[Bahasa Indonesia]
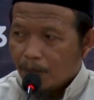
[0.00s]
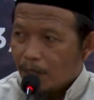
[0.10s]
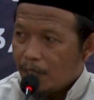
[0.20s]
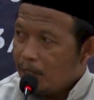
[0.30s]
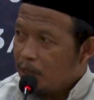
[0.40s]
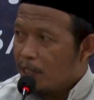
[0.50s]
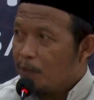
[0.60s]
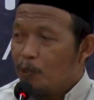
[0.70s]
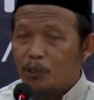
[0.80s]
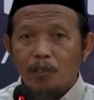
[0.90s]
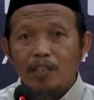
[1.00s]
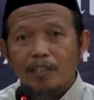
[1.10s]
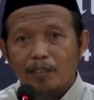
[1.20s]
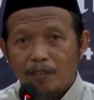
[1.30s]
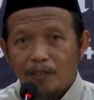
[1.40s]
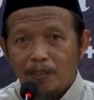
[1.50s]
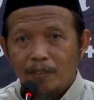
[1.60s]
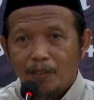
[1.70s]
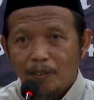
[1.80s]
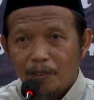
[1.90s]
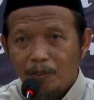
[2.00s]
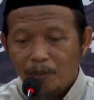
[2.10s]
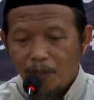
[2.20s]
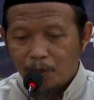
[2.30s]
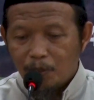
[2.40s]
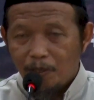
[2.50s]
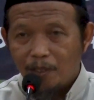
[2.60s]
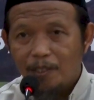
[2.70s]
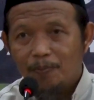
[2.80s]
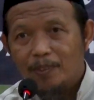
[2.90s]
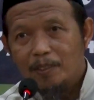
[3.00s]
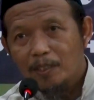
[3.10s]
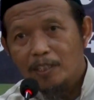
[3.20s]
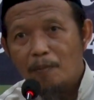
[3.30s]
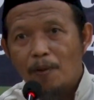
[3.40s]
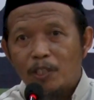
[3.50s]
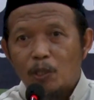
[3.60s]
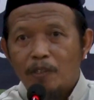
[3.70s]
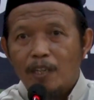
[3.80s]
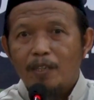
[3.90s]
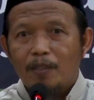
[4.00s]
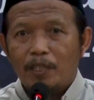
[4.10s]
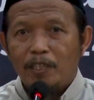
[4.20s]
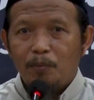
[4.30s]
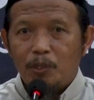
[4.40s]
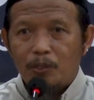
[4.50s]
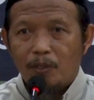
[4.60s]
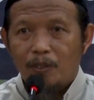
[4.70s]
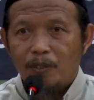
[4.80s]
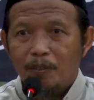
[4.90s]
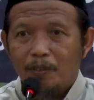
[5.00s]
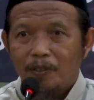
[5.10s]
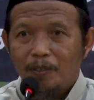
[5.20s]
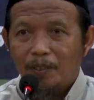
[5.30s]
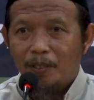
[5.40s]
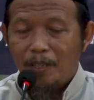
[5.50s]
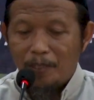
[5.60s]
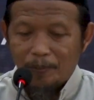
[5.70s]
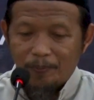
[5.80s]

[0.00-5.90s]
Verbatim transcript: Karena ini sering muncul lah. Eh? Masya Allah. Kenapa antum nggak ingin muncul? Nah.